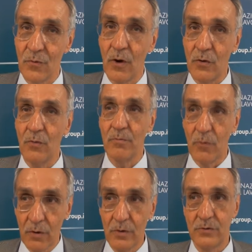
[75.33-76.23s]
ruolo
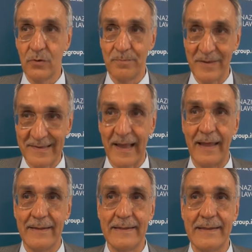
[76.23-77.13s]
molto
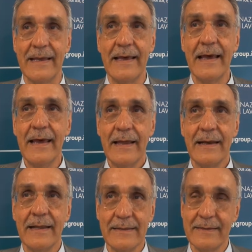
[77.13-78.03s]
pesante
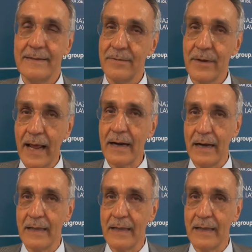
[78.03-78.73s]
nel determinare